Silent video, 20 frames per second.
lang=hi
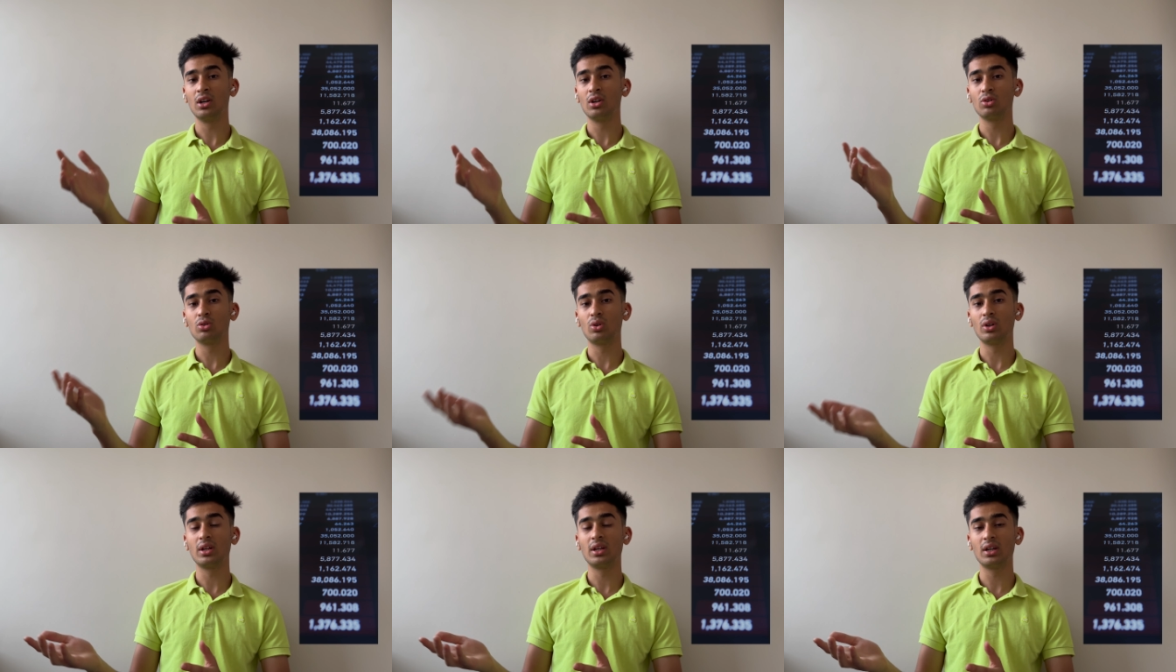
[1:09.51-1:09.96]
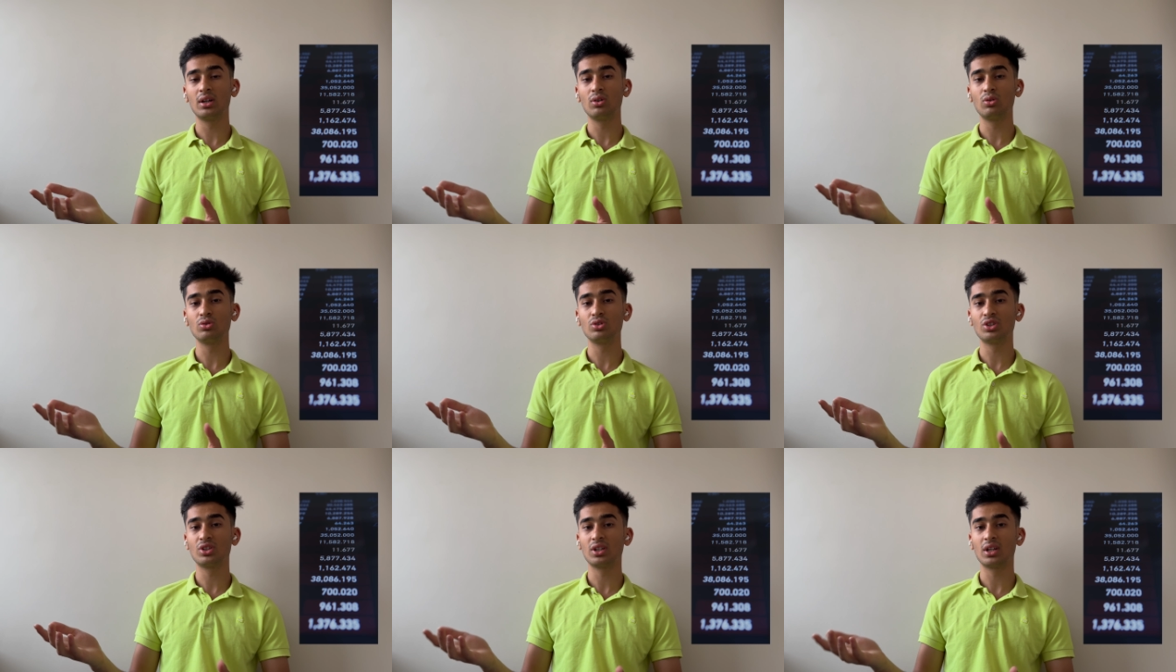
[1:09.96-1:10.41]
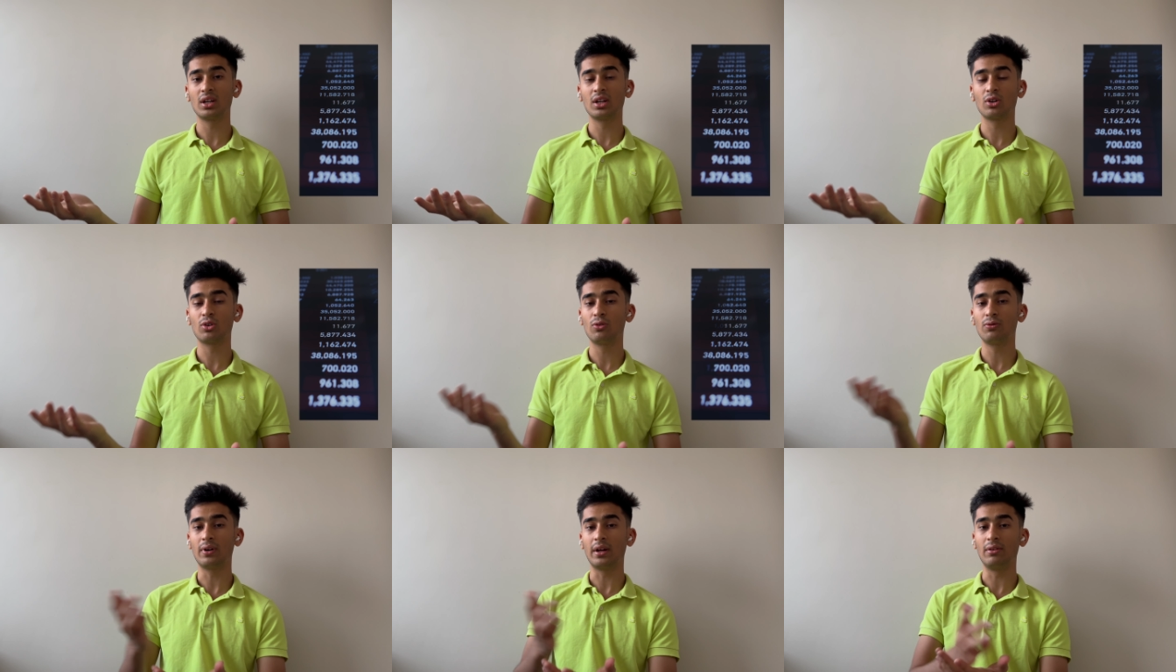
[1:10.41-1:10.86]
तो ये उन शेयर
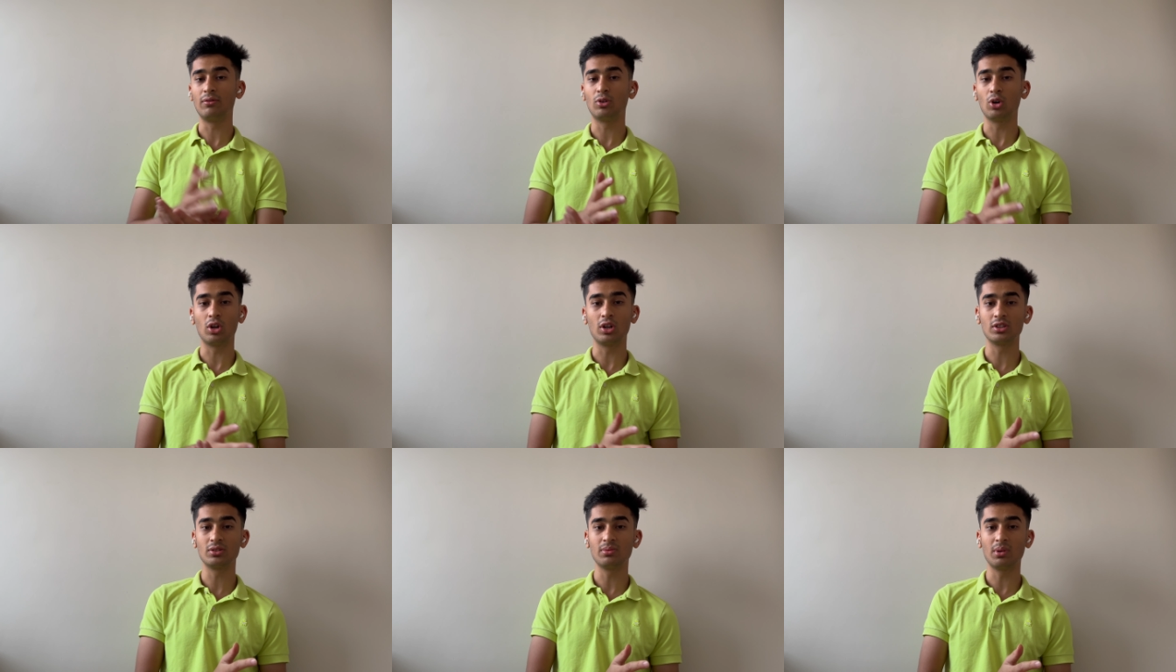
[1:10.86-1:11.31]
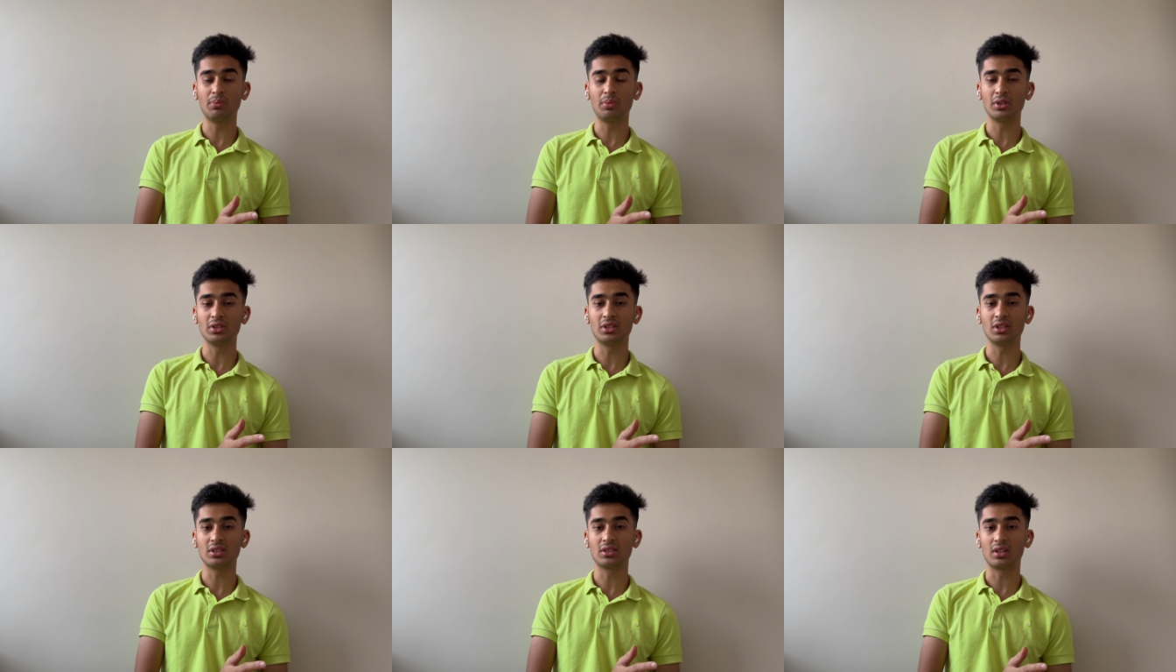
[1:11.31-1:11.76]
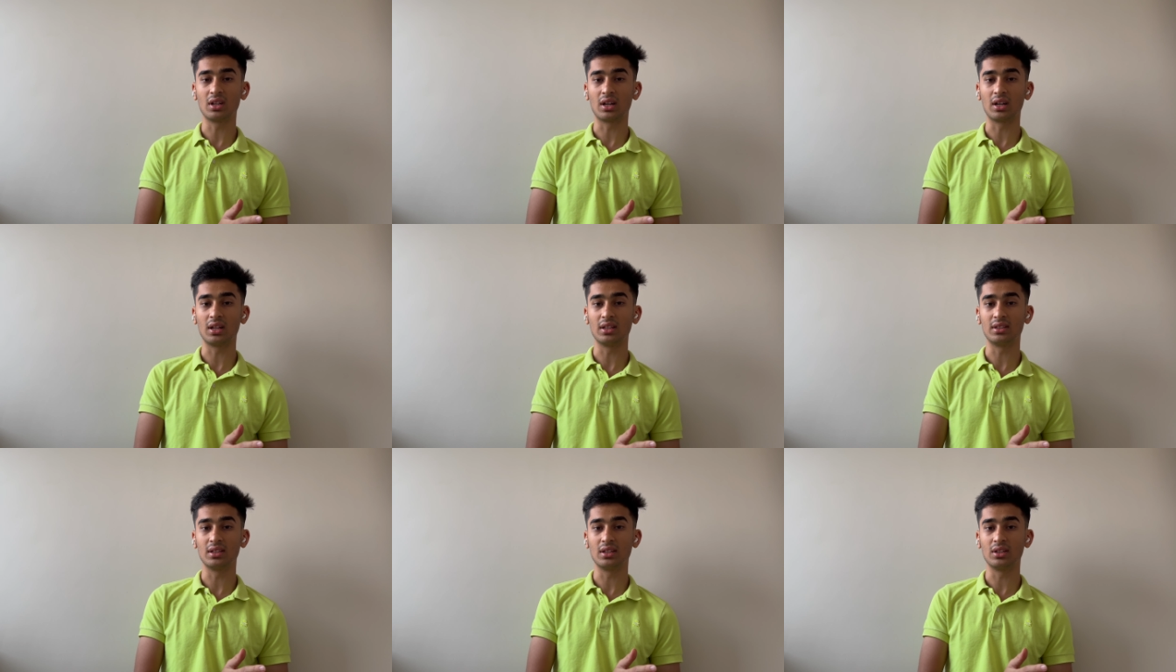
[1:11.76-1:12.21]
को फाइव डॉलर्स में परचेज कर
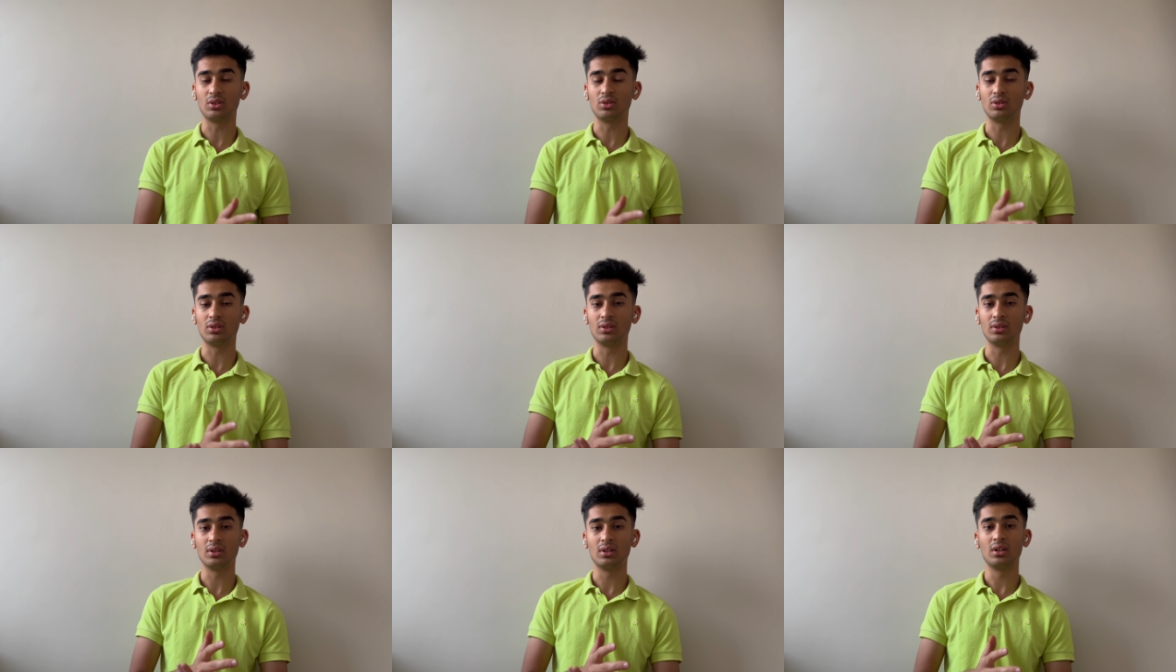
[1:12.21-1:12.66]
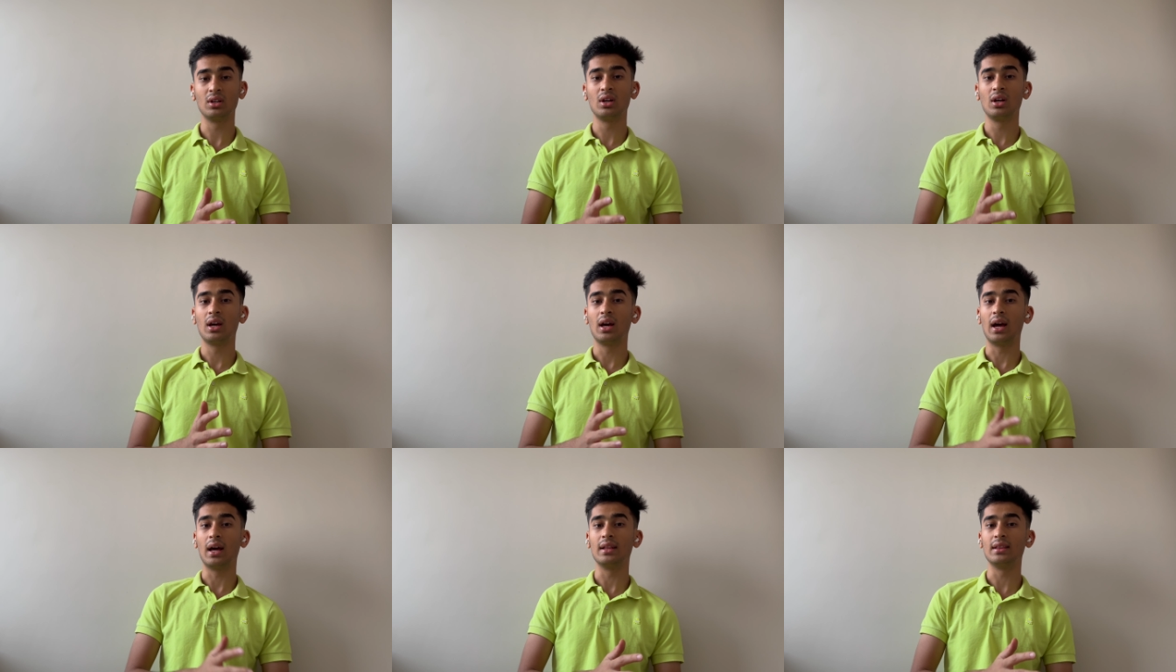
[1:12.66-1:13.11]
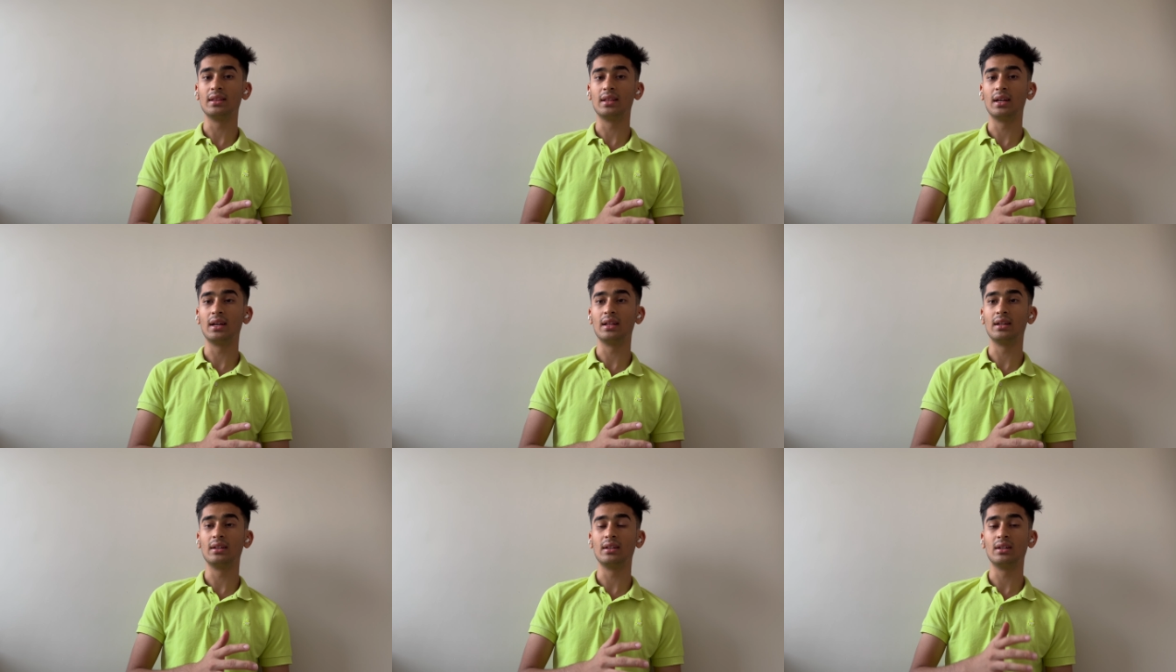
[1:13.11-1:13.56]
लेते हैं एंड
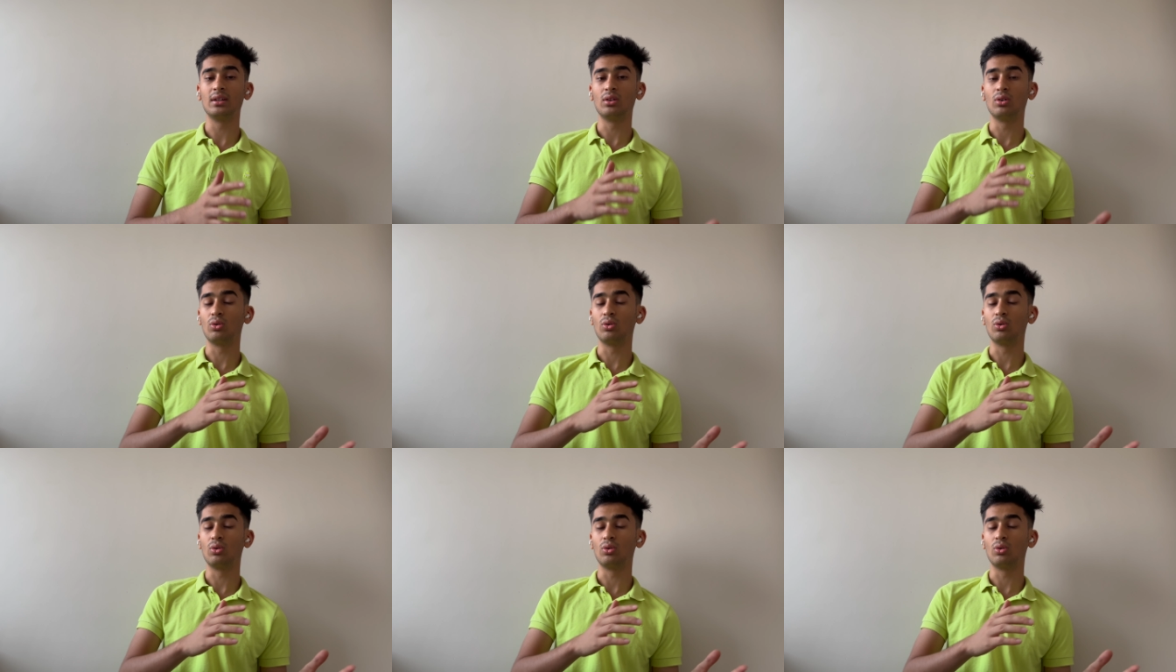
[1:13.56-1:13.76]
देन